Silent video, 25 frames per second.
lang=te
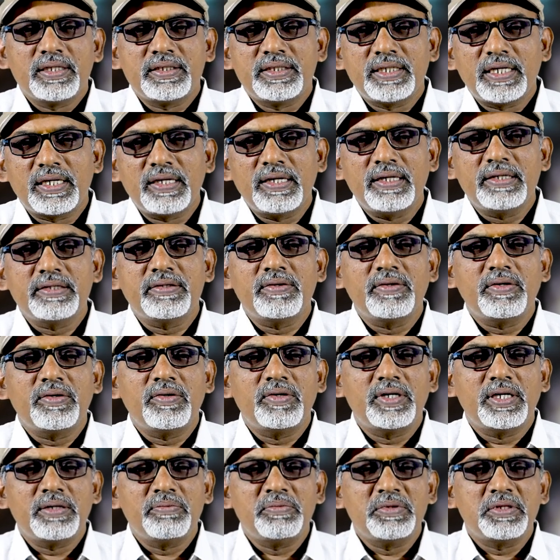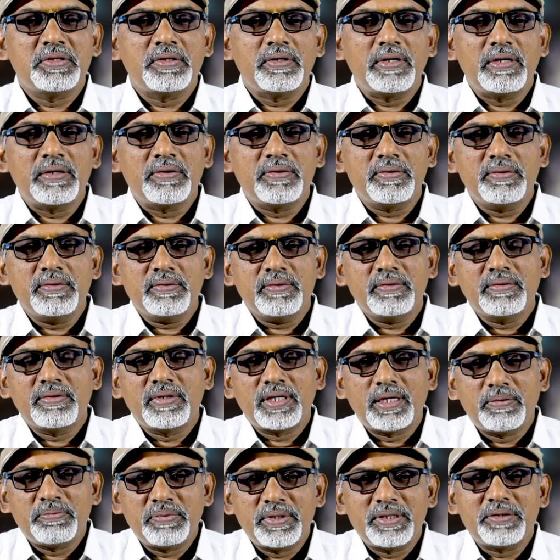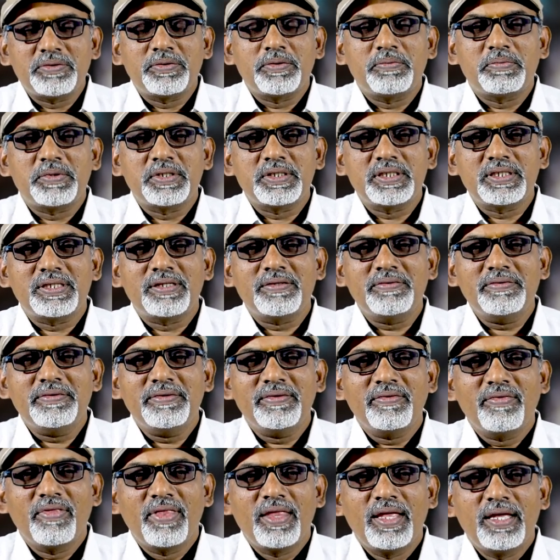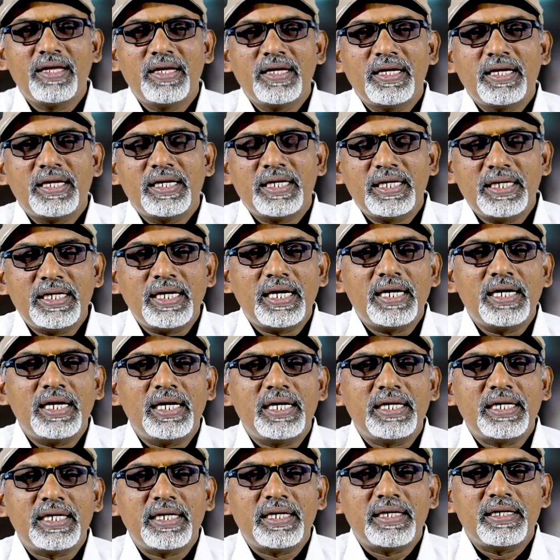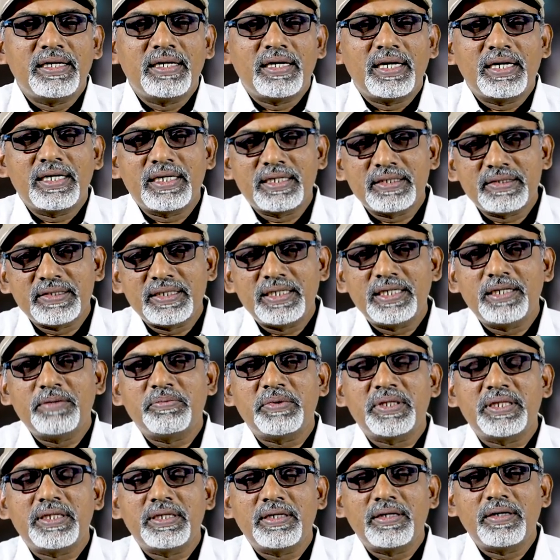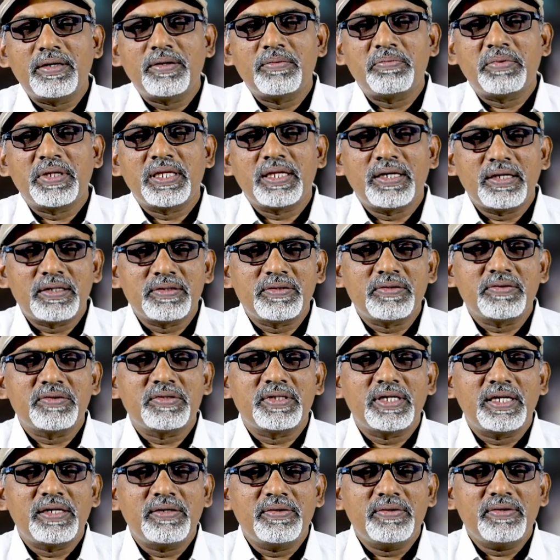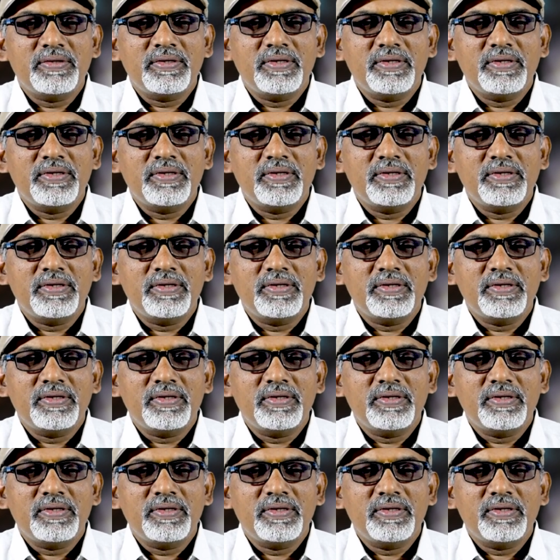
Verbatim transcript: జర్నలిజంలో ఉండే మిత్రులకు నా పేరు సుపరిచితం ఈనాడు లాంటి అగ్రశ్రేణి పత్రికలో పదహారు సంవత్సరాలు